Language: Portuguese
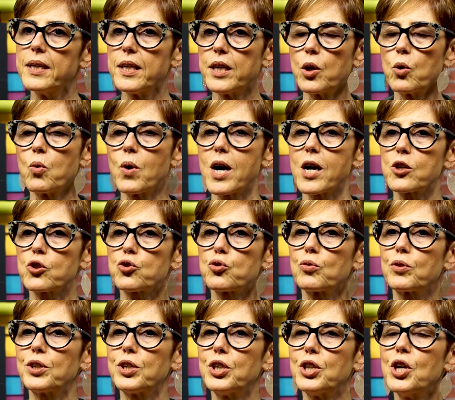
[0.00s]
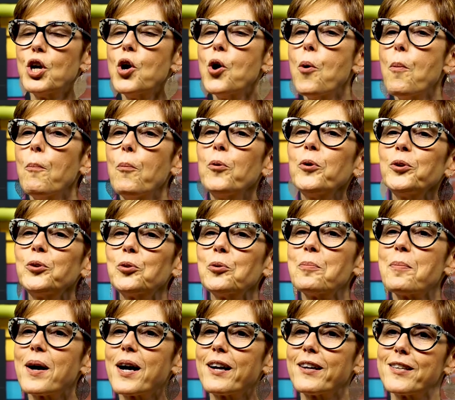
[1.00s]
Eu acho que muito
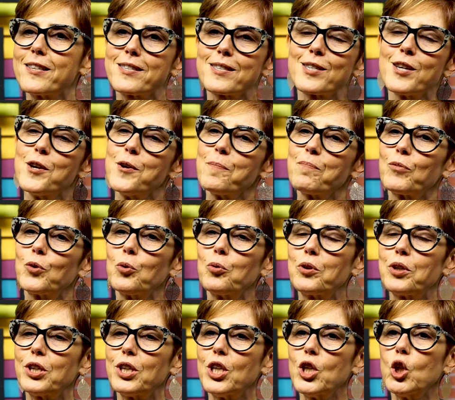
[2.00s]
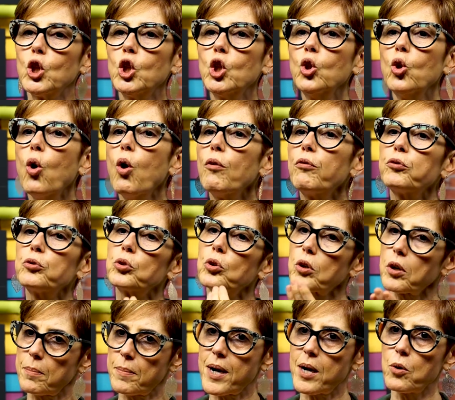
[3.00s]
mais do que novo
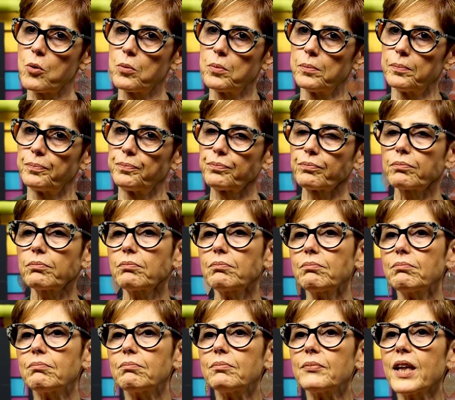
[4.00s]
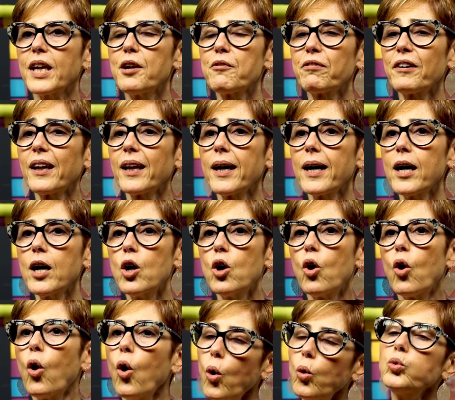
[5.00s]
normal é falar
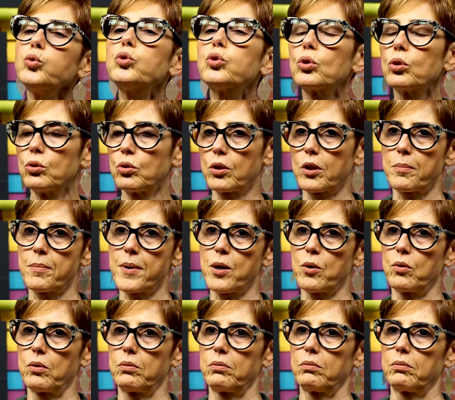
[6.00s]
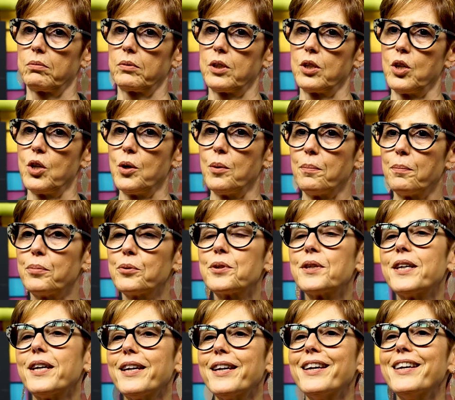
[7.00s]
outro normal,
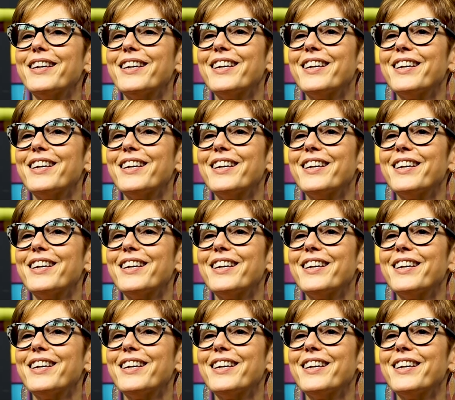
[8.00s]
porque